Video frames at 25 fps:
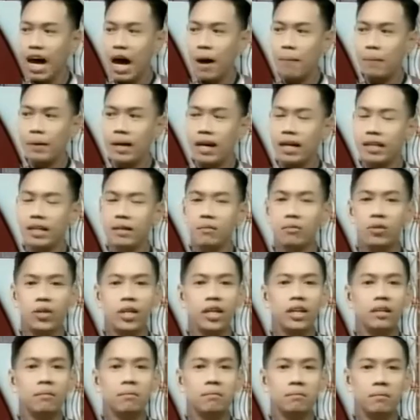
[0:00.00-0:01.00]
apalagi
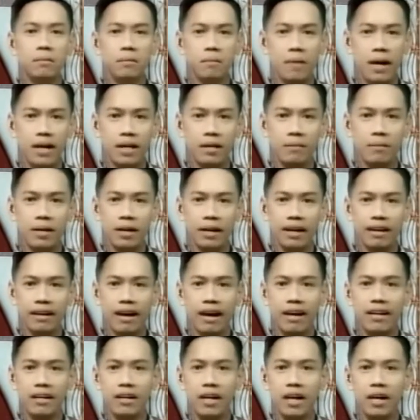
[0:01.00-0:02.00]
mungkin bagi
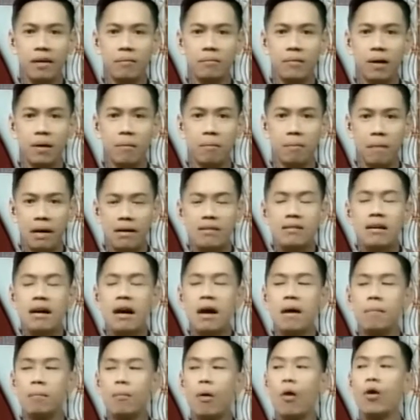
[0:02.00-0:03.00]
mereka yang memang
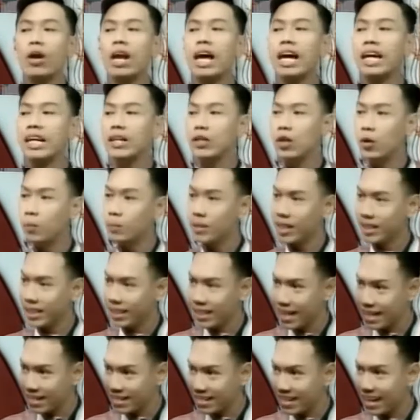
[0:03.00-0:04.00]
pola hidupnya
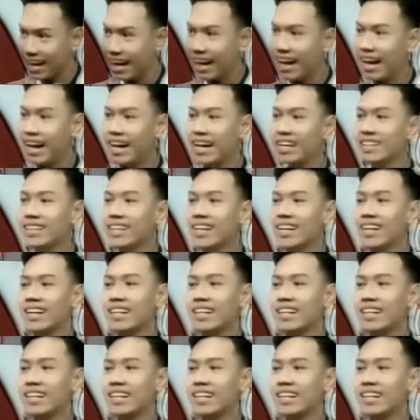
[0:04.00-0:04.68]
tidak sehat.